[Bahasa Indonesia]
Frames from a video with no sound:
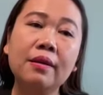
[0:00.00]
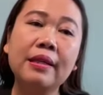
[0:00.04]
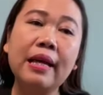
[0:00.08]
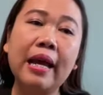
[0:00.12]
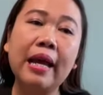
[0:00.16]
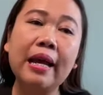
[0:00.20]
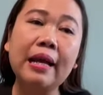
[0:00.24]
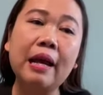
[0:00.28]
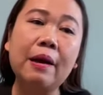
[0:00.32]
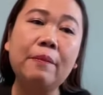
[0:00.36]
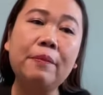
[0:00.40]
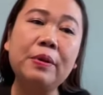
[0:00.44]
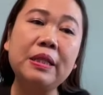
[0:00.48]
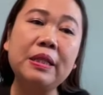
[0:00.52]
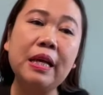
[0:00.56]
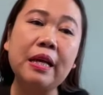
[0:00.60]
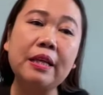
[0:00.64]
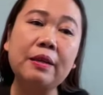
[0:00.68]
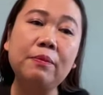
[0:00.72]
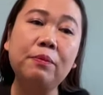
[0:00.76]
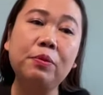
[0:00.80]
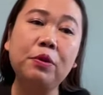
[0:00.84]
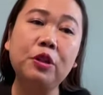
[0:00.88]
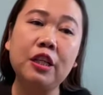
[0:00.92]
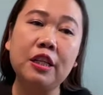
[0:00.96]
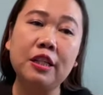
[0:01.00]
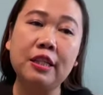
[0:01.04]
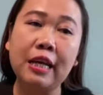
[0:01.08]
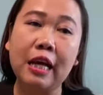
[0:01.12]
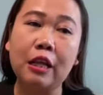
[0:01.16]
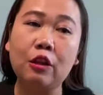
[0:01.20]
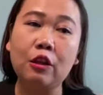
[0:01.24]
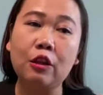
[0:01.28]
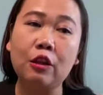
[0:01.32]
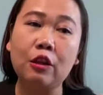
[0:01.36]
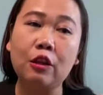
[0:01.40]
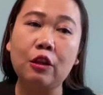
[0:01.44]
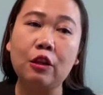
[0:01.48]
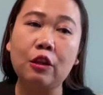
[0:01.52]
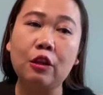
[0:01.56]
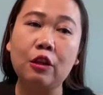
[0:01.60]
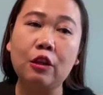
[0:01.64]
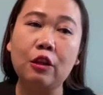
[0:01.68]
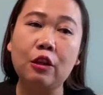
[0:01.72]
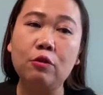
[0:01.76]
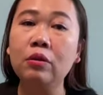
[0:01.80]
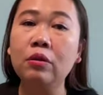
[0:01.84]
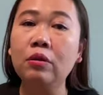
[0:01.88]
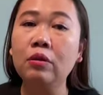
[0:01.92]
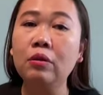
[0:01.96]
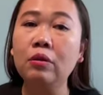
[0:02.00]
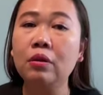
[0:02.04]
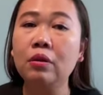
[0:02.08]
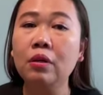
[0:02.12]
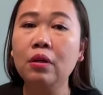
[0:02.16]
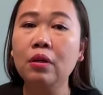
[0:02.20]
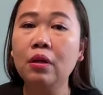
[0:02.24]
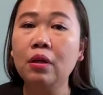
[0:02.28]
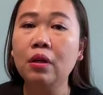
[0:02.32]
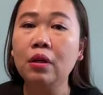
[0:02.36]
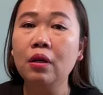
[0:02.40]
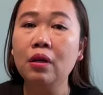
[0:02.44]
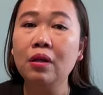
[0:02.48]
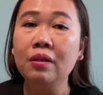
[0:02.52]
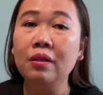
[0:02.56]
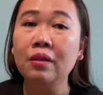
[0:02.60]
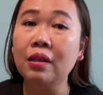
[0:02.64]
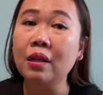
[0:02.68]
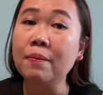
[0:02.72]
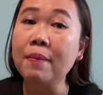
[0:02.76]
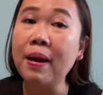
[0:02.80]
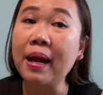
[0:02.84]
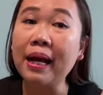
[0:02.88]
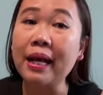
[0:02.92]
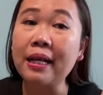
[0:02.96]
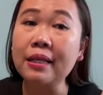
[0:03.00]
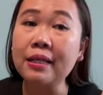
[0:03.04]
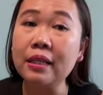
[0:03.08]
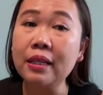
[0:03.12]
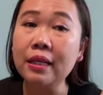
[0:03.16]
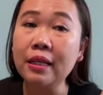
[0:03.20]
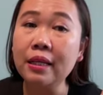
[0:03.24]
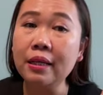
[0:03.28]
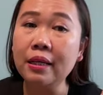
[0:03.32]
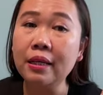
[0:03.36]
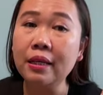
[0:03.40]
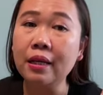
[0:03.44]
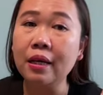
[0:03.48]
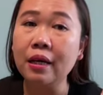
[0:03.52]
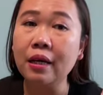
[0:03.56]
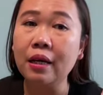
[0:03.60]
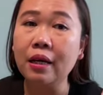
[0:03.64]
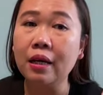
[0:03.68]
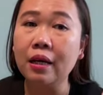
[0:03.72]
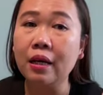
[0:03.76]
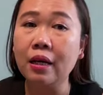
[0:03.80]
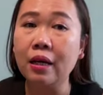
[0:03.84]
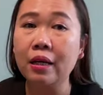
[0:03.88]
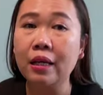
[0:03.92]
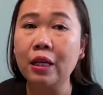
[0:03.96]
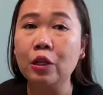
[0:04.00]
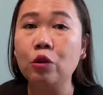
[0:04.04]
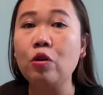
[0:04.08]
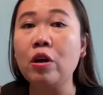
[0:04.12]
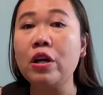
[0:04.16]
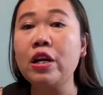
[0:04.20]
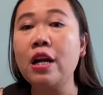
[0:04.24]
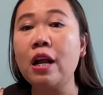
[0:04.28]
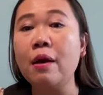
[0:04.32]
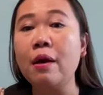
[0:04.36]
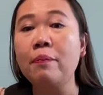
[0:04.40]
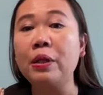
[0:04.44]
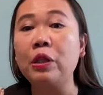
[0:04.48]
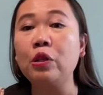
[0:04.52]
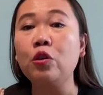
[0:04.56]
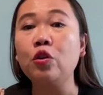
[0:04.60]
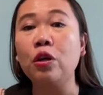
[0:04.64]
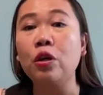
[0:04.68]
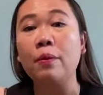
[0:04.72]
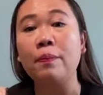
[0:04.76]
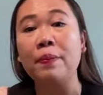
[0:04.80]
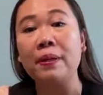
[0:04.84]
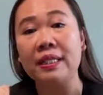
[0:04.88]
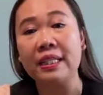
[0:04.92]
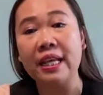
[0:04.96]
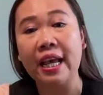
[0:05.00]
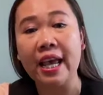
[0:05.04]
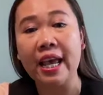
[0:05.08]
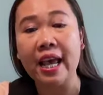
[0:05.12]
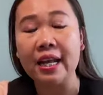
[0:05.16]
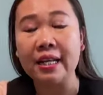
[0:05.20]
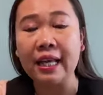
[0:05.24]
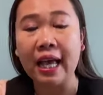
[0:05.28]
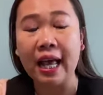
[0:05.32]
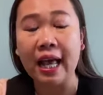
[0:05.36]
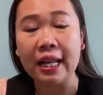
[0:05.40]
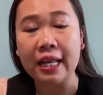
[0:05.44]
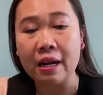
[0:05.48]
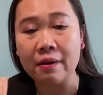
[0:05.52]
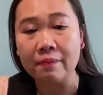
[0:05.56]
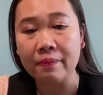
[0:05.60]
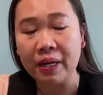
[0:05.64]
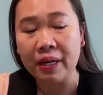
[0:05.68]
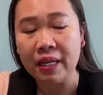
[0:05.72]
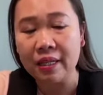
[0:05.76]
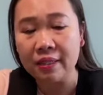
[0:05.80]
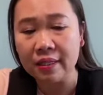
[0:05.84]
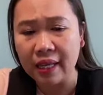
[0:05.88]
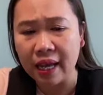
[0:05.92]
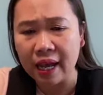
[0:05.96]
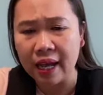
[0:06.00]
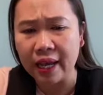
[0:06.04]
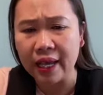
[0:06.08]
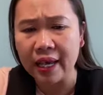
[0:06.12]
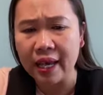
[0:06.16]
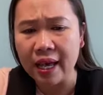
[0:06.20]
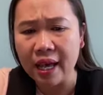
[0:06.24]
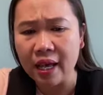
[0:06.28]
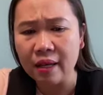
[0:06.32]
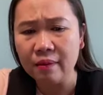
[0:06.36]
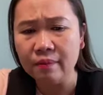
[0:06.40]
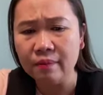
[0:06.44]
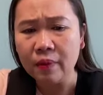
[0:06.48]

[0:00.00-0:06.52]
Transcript: Saya nggak bisa nyebutin satu persatu. Terima kasih, uh, itu adalah bentuk kepercayaan kalian pada saya.